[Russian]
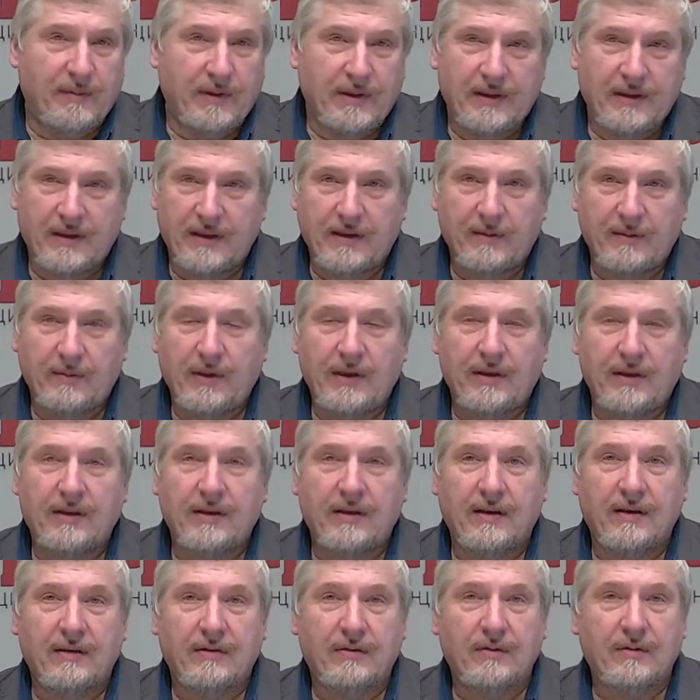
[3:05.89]
это не имеет
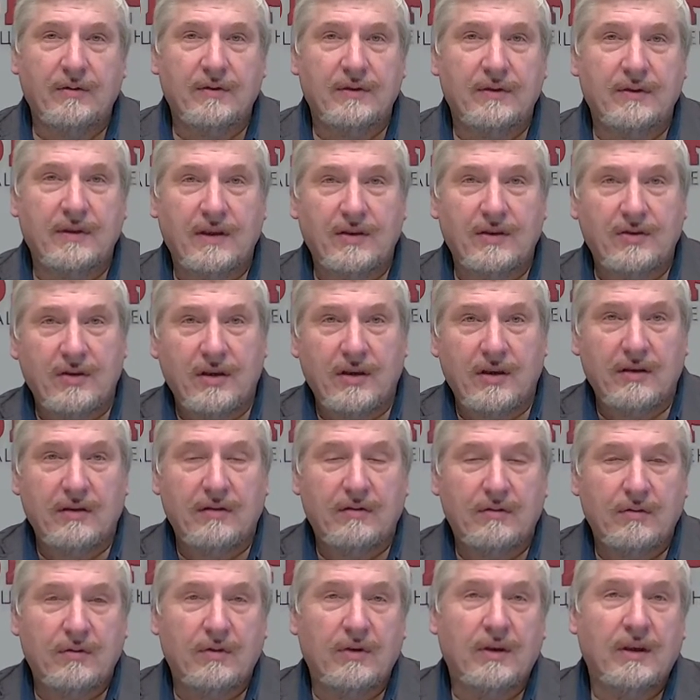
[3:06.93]
никакого значения,
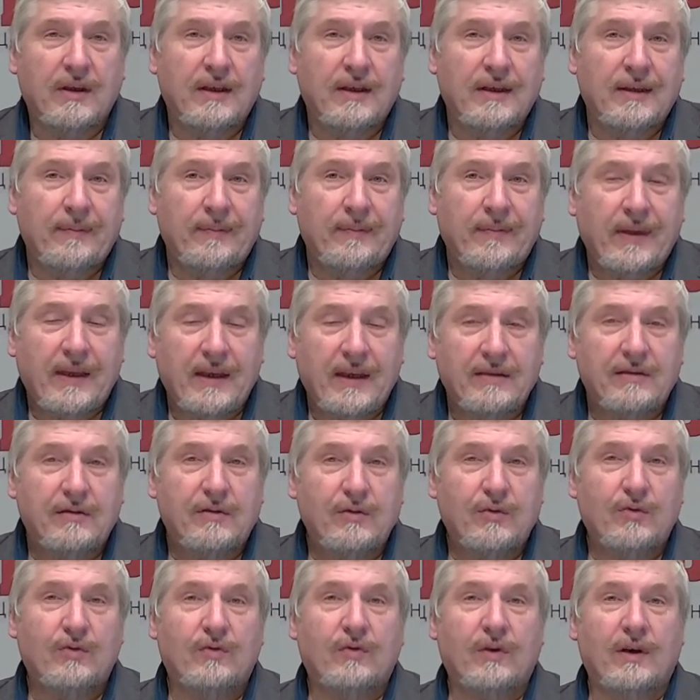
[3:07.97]
но если
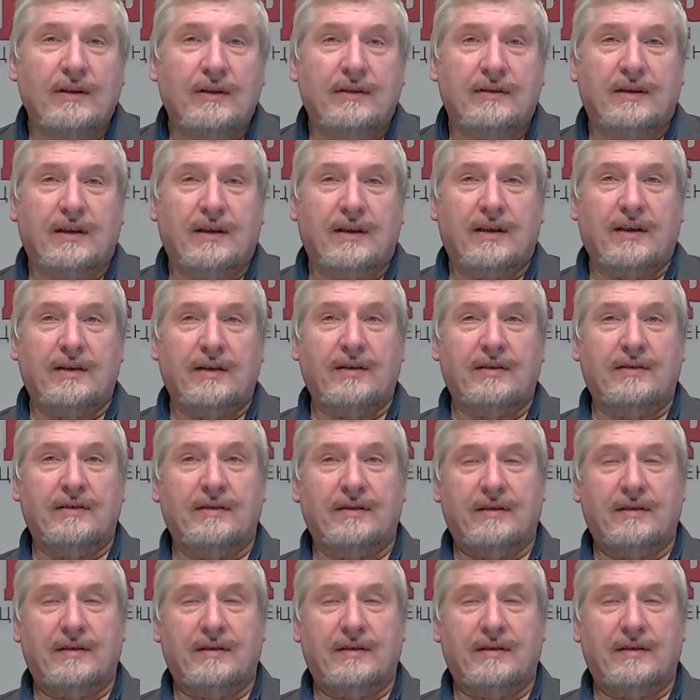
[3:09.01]
у вас на ранних